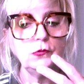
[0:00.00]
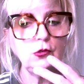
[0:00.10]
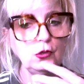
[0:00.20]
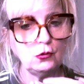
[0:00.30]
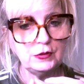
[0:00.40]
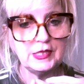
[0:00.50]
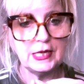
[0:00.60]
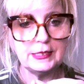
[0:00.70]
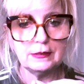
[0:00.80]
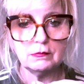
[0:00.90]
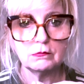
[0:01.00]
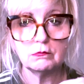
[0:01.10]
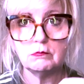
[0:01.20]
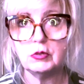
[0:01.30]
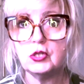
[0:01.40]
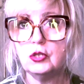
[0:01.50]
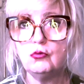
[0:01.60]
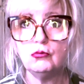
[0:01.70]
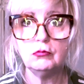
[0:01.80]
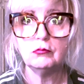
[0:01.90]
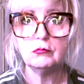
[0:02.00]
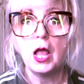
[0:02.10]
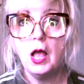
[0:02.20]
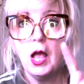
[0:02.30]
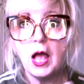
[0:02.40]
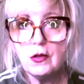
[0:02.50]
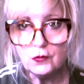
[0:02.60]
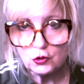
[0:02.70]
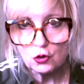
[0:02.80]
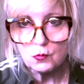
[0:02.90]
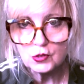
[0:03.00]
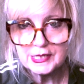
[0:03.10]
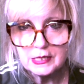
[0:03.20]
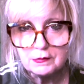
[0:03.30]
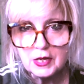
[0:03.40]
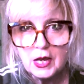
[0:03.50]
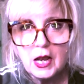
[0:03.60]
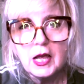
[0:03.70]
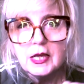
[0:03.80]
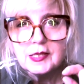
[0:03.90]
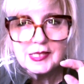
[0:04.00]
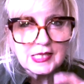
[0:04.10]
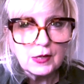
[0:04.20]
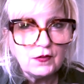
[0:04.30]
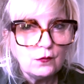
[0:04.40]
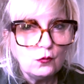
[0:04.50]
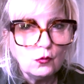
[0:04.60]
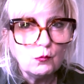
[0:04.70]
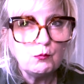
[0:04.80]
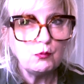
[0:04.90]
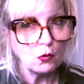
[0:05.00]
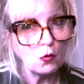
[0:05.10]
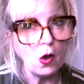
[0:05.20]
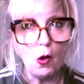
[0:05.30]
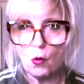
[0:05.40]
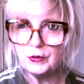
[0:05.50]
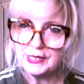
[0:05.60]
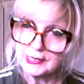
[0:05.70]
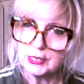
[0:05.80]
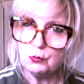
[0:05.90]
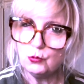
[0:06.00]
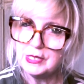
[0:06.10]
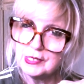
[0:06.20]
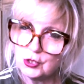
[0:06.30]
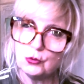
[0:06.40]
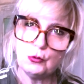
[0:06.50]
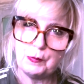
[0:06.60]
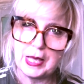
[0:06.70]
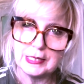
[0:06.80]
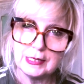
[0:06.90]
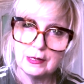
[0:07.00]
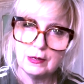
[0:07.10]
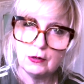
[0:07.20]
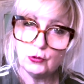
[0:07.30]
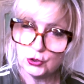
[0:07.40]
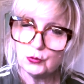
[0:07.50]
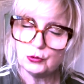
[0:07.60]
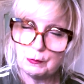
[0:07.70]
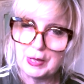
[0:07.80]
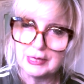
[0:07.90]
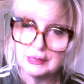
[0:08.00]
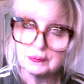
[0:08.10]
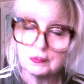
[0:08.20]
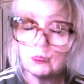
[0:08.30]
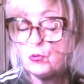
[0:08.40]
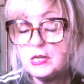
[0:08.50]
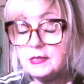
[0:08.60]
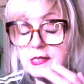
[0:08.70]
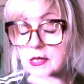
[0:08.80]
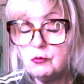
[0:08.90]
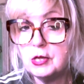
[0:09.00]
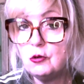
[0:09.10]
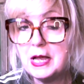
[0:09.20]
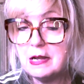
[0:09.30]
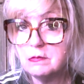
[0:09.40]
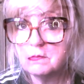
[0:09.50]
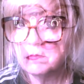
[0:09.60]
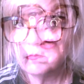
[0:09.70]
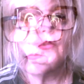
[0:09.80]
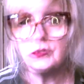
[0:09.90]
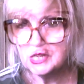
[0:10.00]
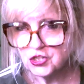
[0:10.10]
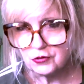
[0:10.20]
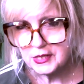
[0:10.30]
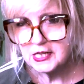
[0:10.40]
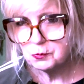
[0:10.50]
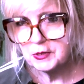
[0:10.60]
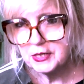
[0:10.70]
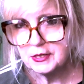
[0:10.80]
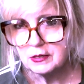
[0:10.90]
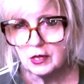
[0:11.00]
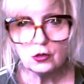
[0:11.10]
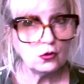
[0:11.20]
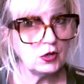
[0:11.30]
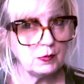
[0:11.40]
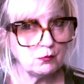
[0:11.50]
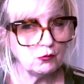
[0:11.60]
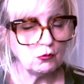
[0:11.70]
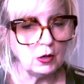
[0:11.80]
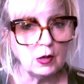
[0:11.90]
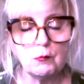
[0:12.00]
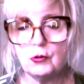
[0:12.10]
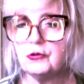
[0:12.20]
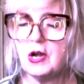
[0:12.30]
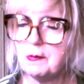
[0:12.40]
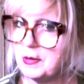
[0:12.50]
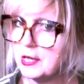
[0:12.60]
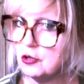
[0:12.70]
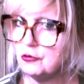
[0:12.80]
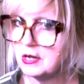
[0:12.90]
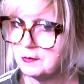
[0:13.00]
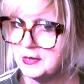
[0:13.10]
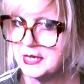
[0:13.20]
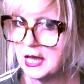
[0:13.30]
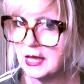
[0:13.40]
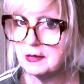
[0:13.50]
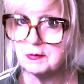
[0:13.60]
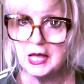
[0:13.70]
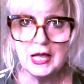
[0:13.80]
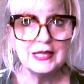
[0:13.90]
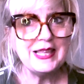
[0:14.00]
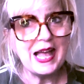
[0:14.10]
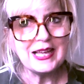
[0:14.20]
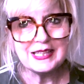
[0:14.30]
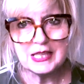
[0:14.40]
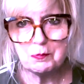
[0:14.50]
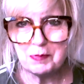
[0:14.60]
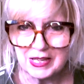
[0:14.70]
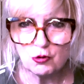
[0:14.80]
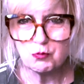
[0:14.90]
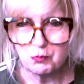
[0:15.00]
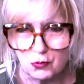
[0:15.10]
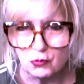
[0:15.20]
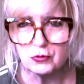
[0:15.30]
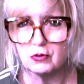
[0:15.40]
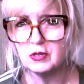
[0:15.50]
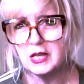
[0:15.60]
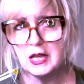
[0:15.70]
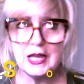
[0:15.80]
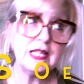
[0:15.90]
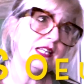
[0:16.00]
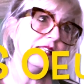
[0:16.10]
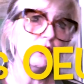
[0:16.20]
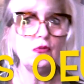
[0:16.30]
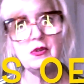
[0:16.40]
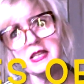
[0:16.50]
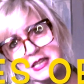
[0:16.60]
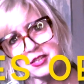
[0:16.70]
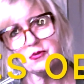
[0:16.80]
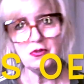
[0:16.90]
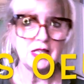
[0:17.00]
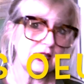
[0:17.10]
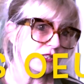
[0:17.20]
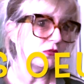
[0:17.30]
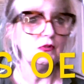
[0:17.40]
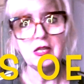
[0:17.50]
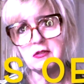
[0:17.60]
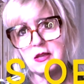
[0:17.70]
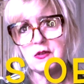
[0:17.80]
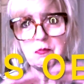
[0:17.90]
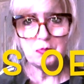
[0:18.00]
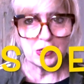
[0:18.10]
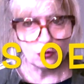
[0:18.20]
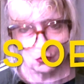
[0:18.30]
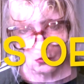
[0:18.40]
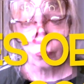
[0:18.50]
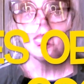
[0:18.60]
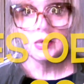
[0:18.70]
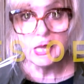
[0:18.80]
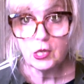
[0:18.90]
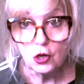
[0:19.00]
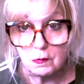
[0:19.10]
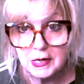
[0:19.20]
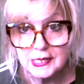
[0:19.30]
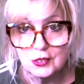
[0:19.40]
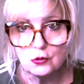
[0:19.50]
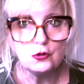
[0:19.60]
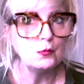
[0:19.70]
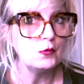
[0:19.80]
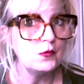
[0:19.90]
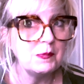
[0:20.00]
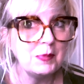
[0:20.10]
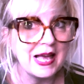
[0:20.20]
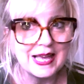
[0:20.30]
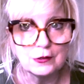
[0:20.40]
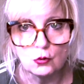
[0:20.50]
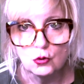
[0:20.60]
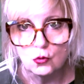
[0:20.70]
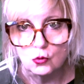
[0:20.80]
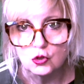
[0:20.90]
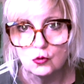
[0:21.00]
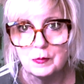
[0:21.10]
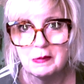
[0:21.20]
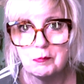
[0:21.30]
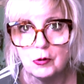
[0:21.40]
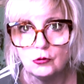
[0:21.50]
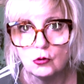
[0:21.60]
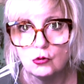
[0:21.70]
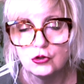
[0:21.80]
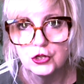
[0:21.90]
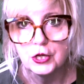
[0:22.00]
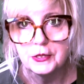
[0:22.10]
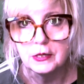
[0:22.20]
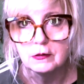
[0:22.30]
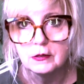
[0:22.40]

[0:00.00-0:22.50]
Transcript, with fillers: de l'eau tiède. Ben, c'est tout. Avant de commencer, savez-vous pourquoi on distribue des œufs de Pâques le jour de Pâques On pourrait les distribuer à Noël. Une légende explique que les poules, pendant la période de la mi-carême, n'arrêtaient pas de pondre. Et des œufs, et des œufs, et des œufs, il y en avait partout. Et comme les œufs ne pouvaient pas être consommés pendant le jeûne,